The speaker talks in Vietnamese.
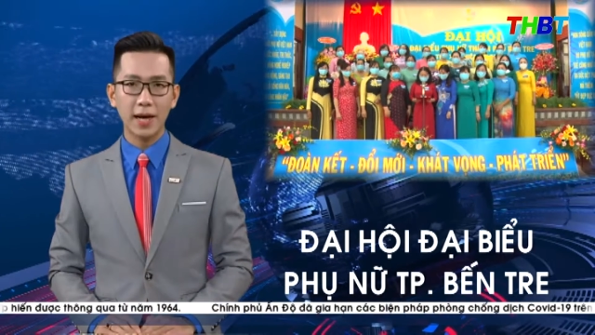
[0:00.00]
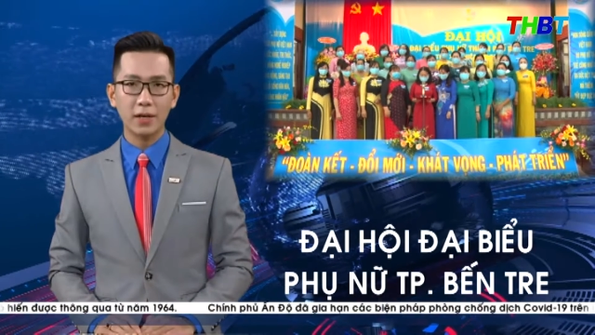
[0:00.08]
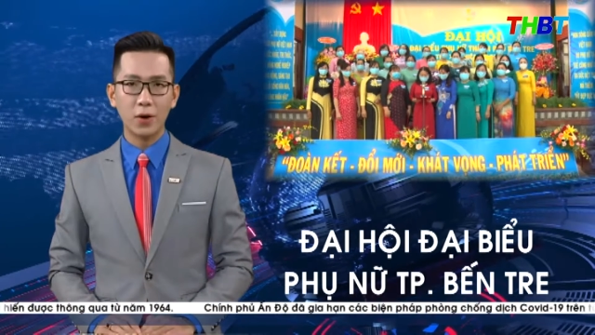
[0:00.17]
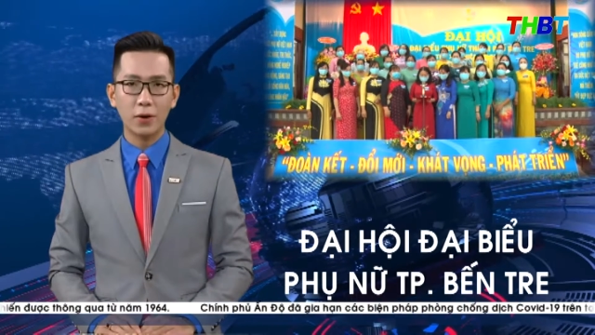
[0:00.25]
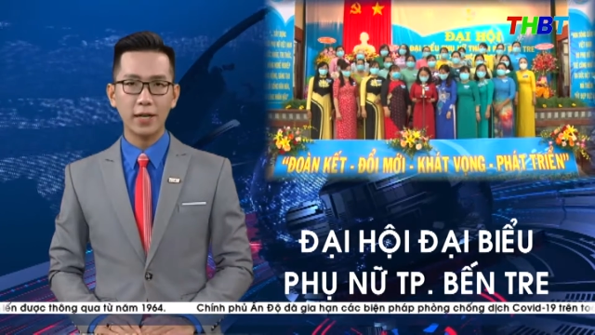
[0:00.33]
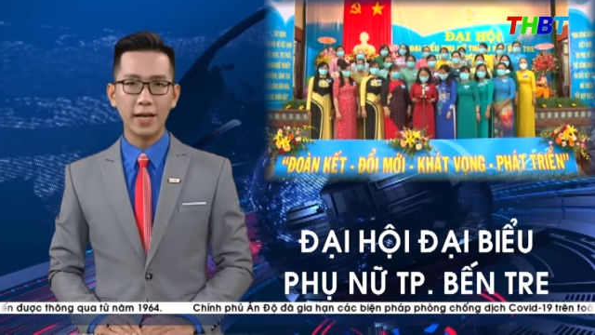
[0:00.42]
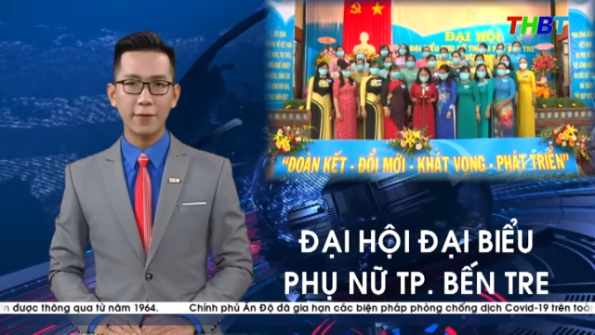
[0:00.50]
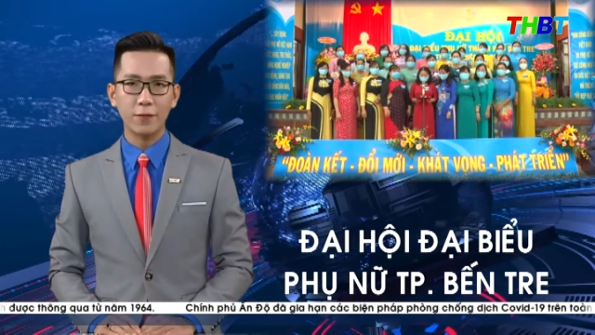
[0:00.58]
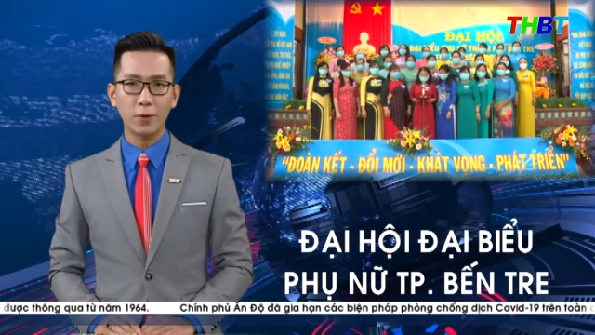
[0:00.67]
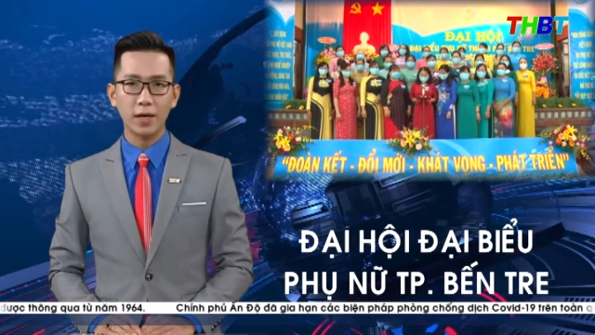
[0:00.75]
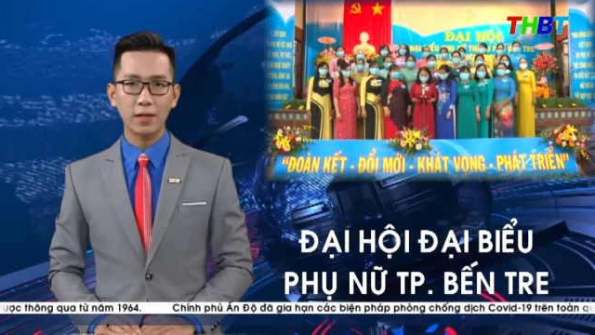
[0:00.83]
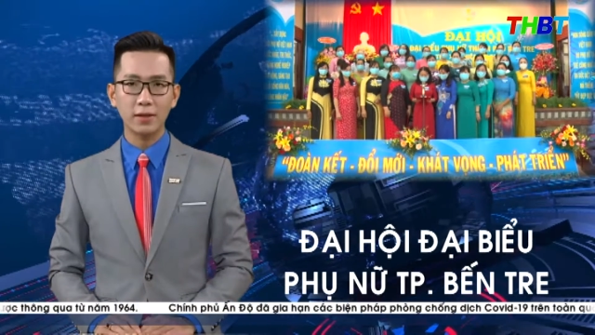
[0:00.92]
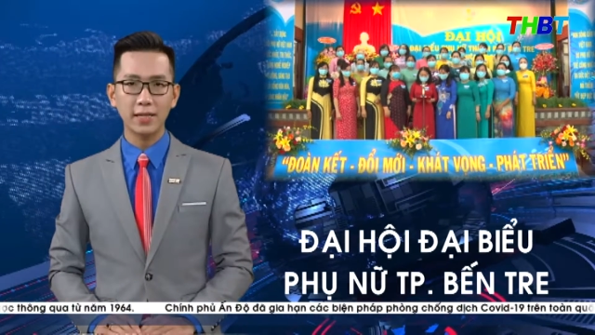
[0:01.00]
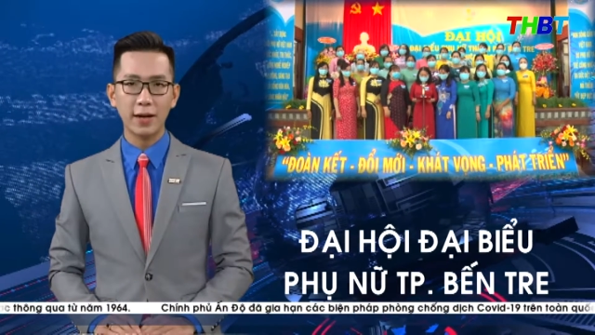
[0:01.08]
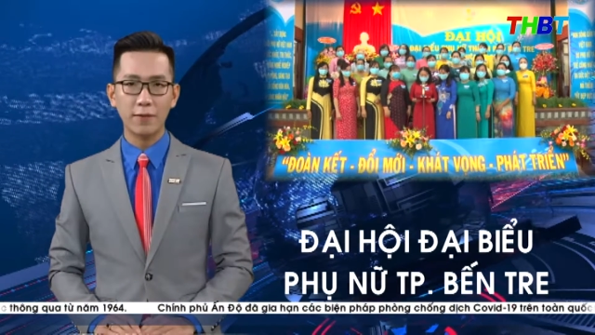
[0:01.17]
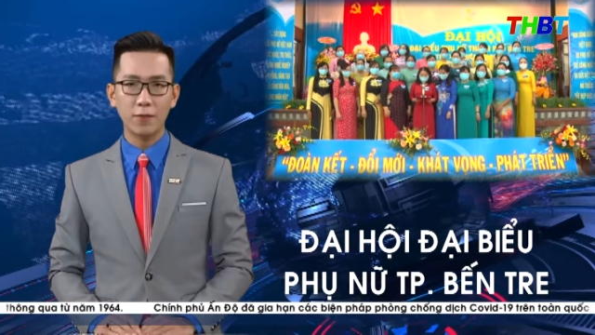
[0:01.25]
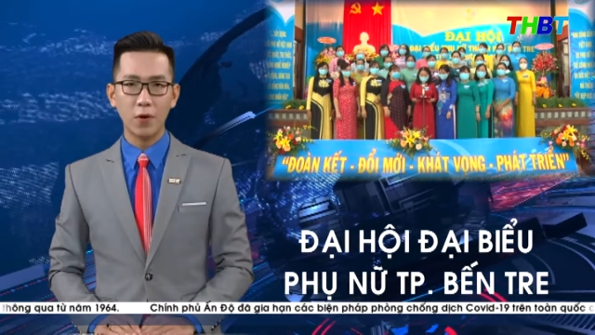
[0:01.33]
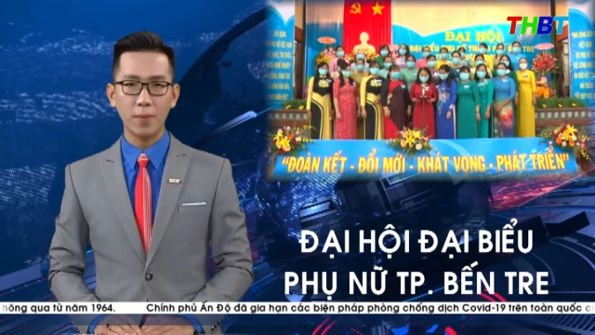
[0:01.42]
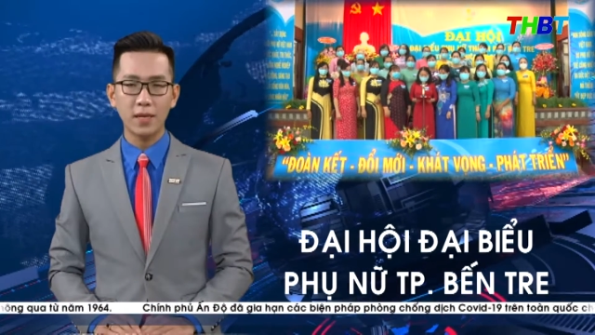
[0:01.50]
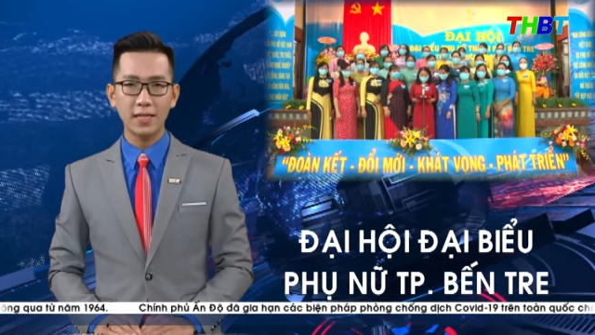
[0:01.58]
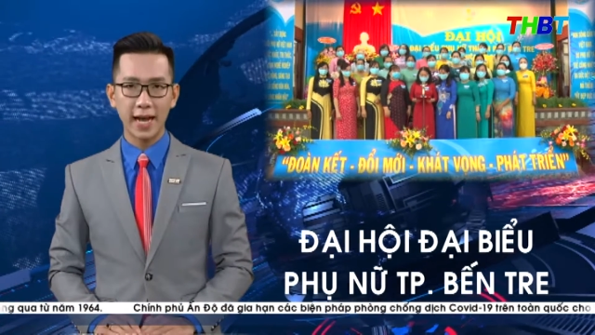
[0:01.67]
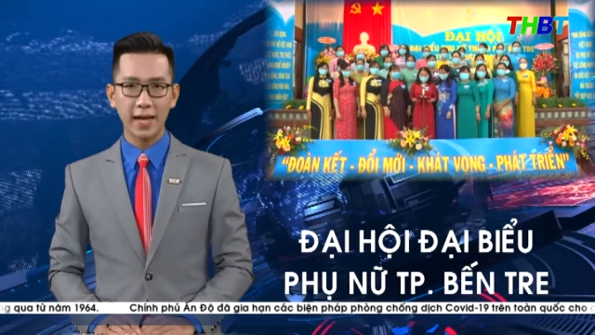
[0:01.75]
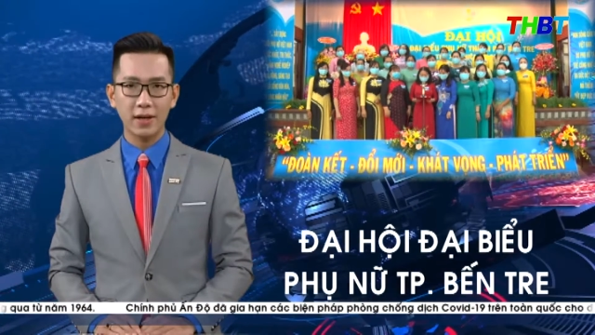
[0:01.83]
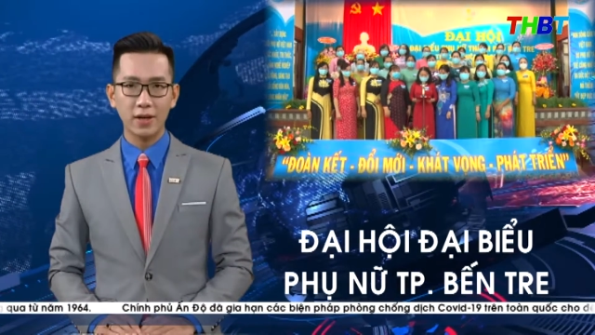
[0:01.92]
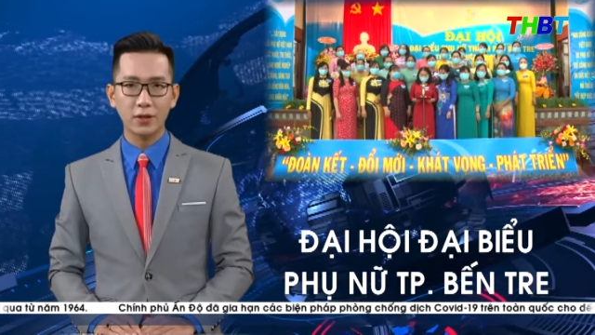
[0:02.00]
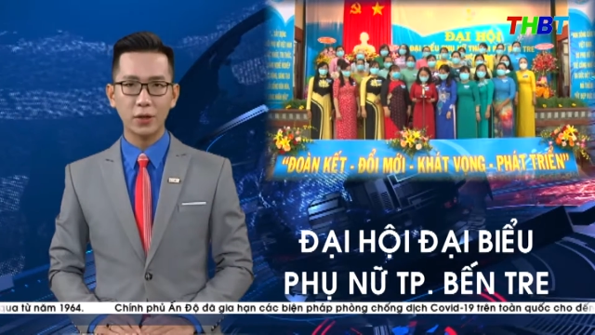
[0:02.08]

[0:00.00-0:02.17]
hành Hội Liên hiệp Phụ nữ thành phố Bến Tre